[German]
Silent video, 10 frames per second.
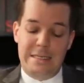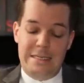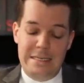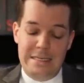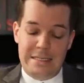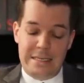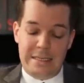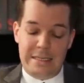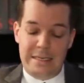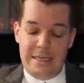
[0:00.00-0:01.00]
diese
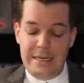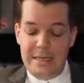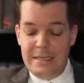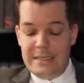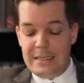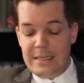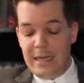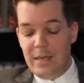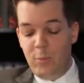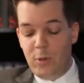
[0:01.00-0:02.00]
in jeder Hinsicht
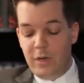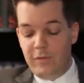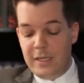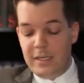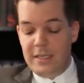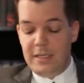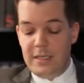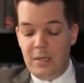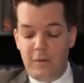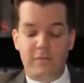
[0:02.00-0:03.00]
enge Bürgerwelt ist,
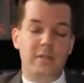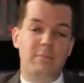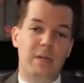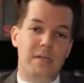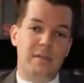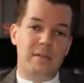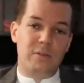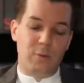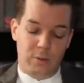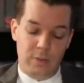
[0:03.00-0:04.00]
die hoffentlich bald
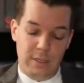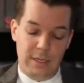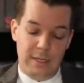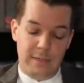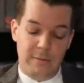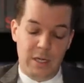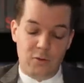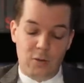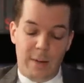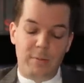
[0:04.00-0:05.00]
zugrunde geht,
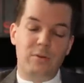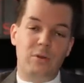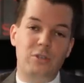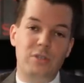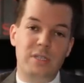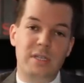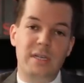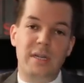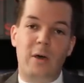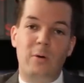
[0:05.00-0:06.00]
so abgedroschen
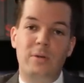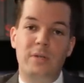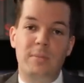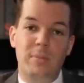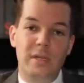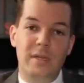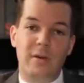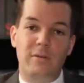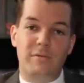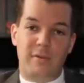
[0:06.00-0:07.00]
sind auch die
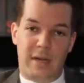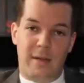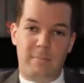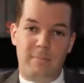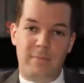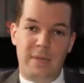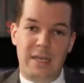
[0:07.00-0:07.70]
Bilder und Farben.